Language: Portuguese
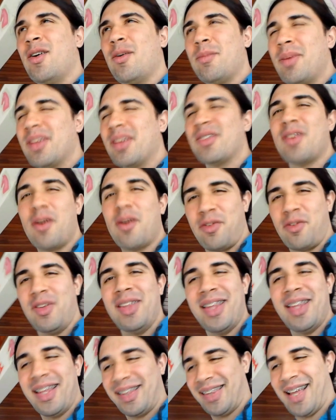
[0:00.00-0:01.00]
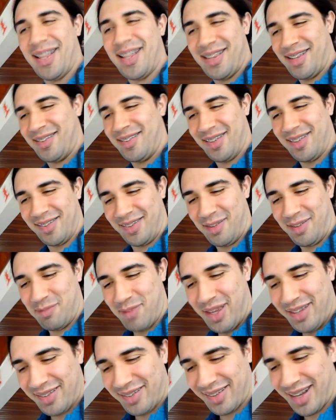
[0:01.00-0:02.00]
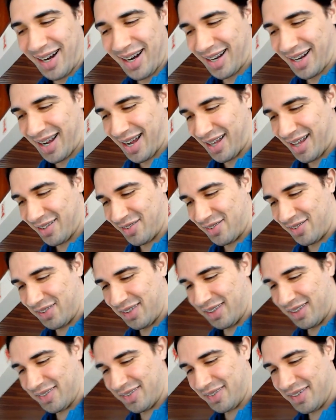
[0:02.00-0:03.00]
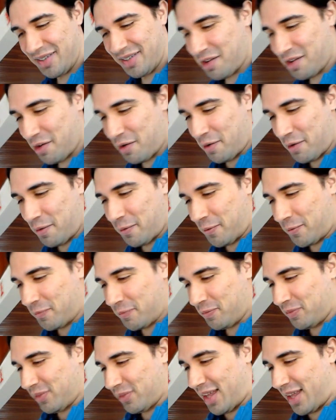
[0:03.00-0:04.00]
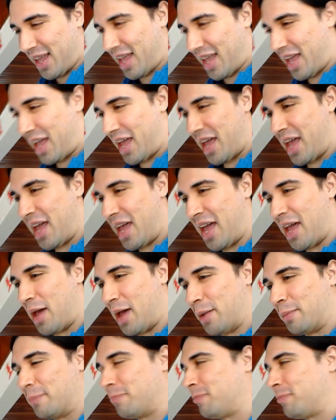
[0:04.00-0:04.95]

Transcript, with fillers: umas alfinetadas assim, bem sarcásticas, é,